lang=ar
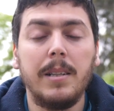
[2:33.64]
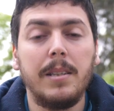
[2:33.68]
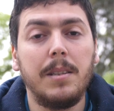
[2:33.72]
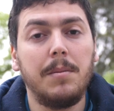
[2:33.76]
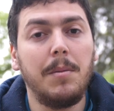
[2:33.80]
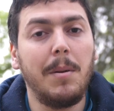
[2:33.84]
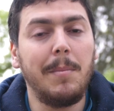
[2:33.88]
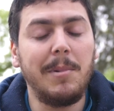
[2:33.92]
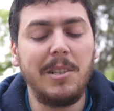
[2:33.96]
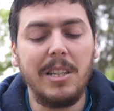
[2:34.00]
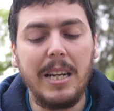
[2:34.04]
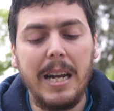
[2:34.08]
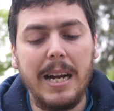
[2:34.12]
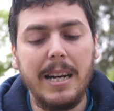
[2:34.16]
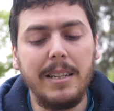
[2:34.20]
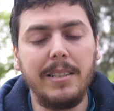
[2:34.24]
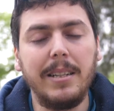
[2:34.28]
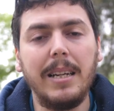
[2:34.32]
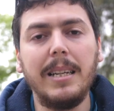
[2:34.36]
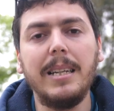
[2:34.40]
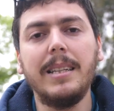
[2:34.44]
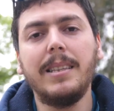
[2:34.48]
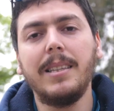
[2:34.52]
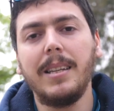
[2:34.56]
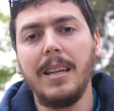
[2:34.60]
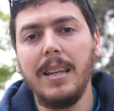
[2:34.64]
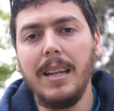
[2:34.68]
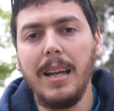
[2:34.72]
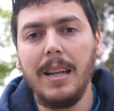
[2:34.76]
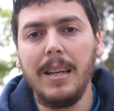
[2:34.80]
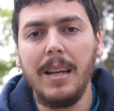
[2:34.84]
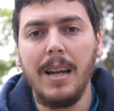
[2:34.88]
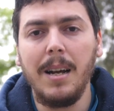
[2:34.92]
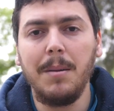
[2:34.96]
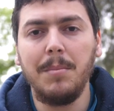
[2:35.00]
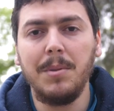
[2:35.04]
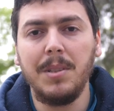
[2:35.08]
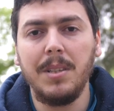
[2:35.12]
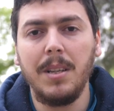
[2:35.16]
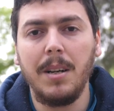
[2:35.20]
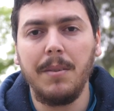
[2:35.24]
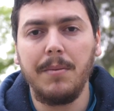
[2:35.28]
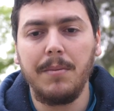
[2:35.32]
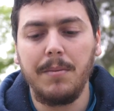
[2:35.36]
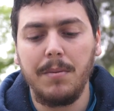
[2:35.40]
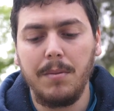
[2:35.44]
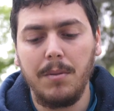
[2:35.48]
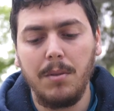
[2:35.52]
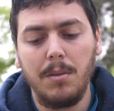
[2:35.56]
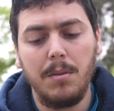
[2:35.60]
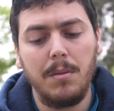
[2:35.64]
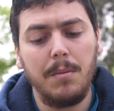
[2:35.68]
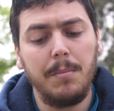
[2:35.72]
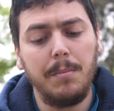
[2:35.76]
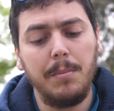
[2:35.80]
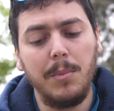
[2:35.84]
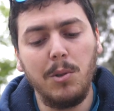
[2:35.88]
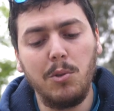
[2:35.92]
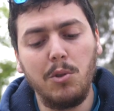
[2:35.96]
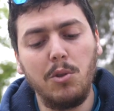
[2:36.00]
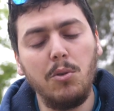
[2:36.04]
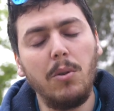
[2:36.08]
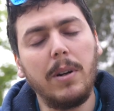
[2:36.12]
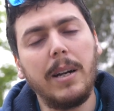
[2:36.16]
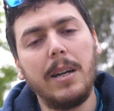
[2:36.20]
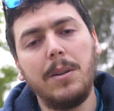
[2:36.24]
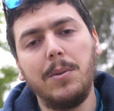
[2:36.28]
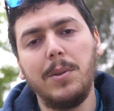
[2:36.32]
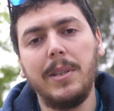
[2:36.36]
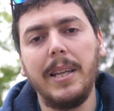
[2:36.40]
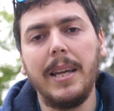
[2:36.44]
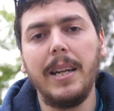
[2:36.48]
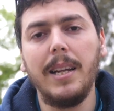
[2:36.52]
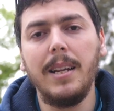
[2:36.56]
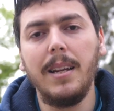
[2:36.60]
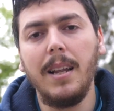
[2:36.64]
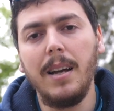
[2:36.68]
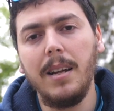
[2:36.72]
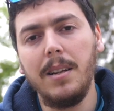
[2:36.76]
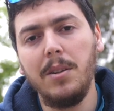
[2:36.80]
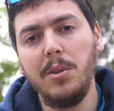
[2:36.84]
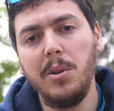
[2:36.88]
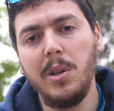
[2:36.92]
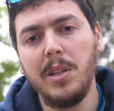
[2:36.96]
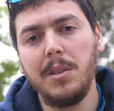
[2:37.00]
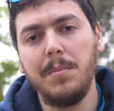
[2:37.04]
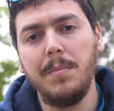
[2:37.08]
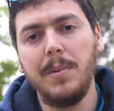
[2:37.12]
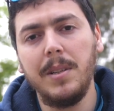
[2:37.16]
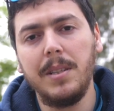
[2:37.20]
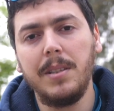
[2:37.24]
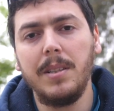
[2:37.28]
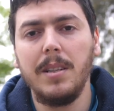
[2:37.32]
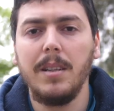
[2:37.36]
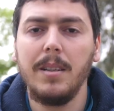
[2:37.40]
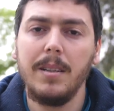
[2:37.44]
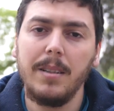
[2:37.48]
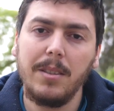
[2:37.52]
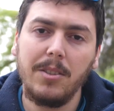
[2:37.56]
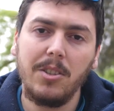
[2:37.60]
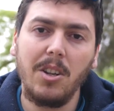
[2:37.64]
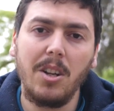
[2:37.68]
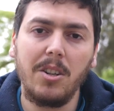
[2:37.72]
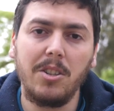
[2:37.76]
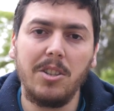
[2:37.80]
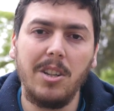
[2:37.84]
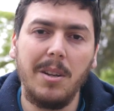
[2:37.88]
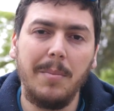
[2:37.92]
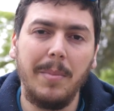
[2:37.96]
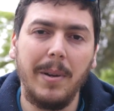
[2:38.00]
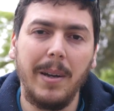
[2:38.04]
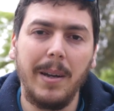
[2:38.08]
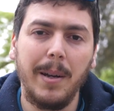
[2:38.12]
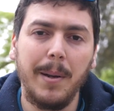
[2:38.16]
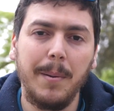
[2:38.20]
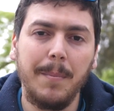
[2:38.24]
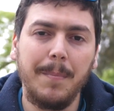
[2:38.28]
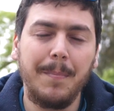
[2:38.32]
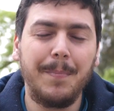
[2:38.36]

تسمى ماشي حاجه اللي تكل عليها بزاف مي وشنو كانوا دايرين لها يو اس بي سي شارجي به